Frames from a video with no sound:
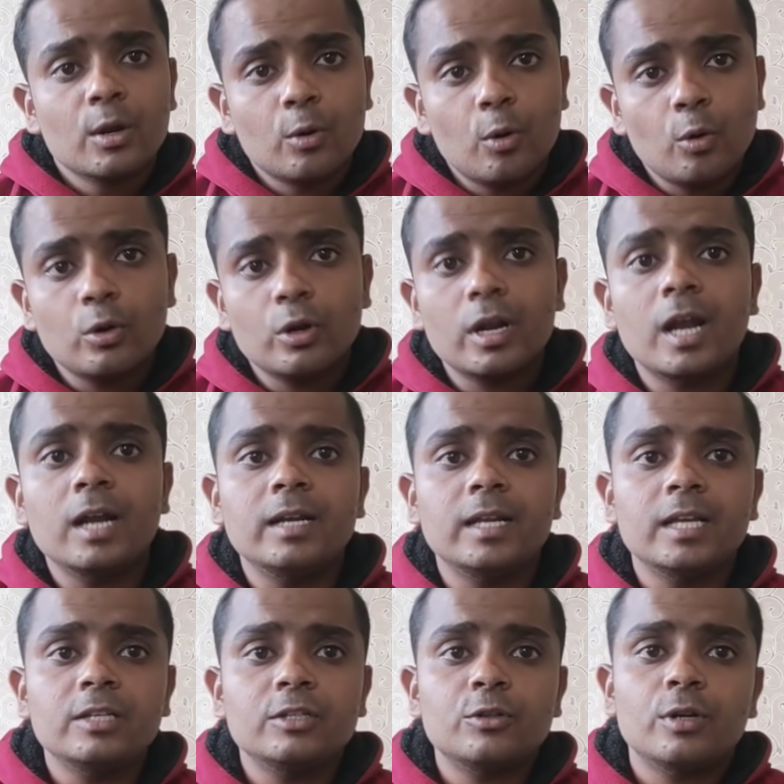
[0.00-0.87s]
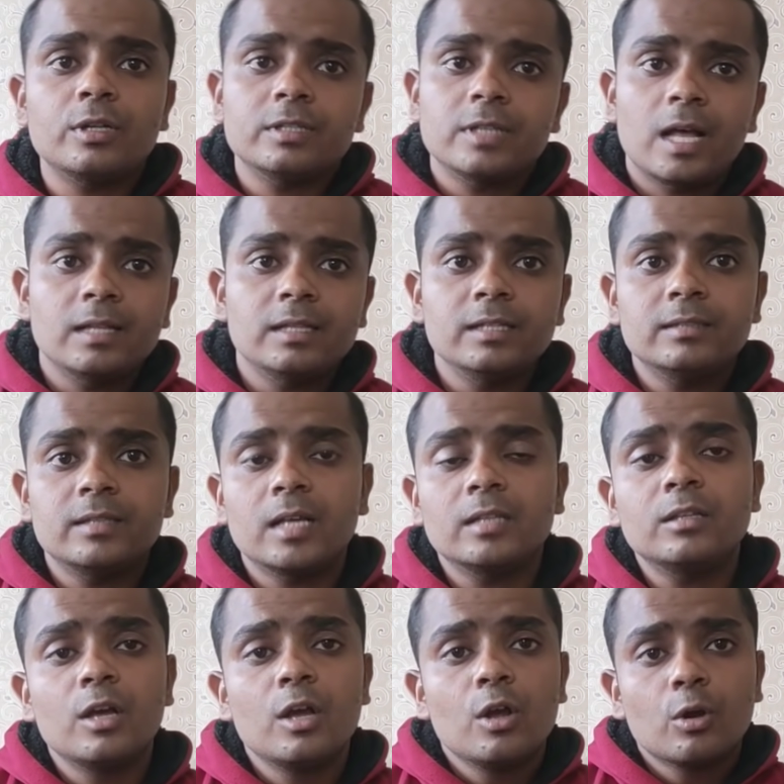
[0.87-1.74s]
कोरोना टेस्ट और साथ ही
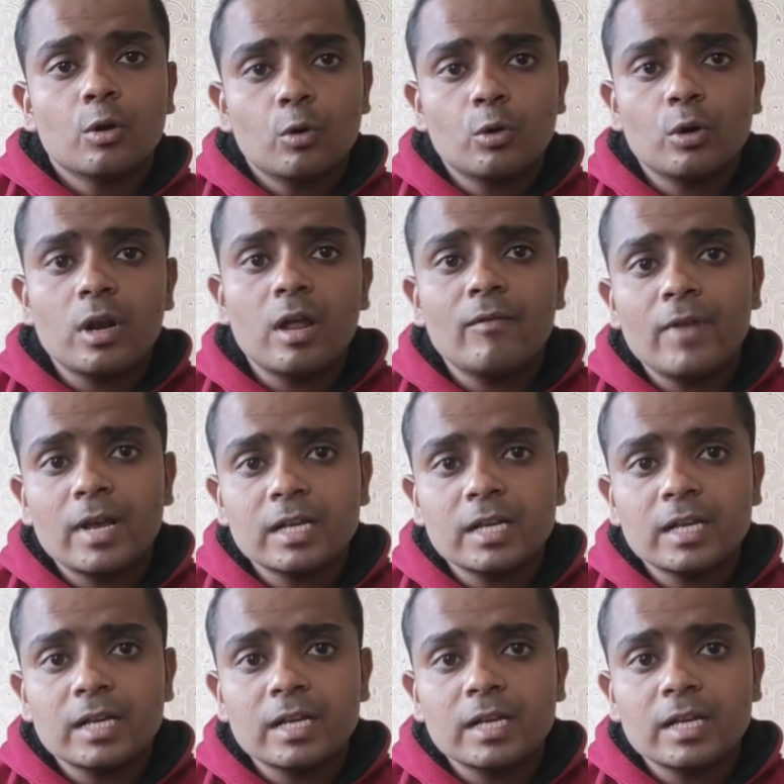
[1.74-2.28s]
साथ कोरोना